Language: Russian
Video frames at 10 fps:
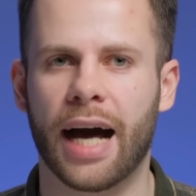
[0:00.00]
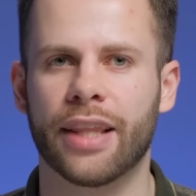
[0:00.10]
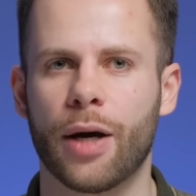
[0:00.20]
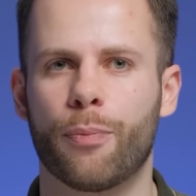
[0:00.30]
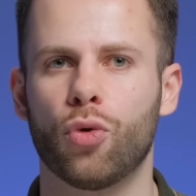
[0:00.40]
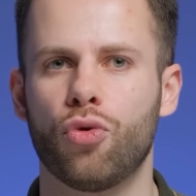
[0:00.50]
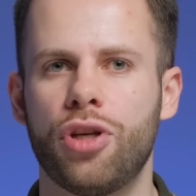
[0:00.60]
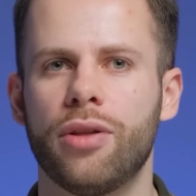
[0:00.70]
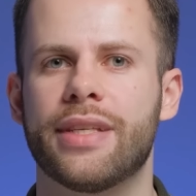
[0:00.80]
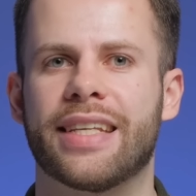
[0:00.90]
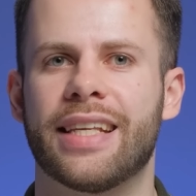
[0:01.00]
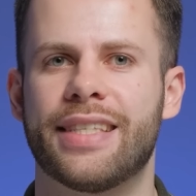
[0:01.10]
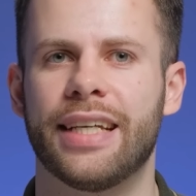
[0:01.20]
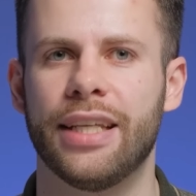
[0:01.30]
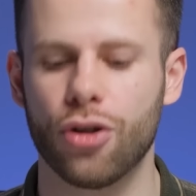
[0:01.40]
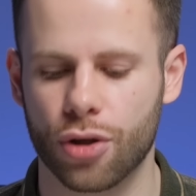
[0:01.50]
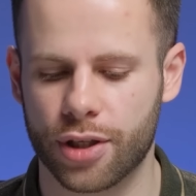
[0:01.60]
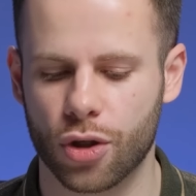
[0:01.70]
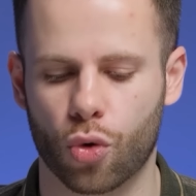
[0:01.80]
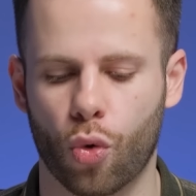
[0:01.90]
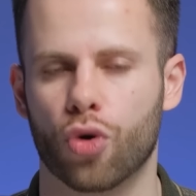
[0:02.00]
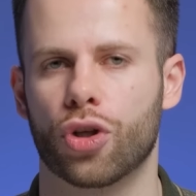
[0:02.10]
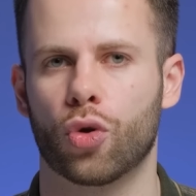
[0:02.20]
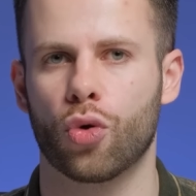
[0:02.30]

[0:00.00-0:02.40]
она получилась категорически схожей.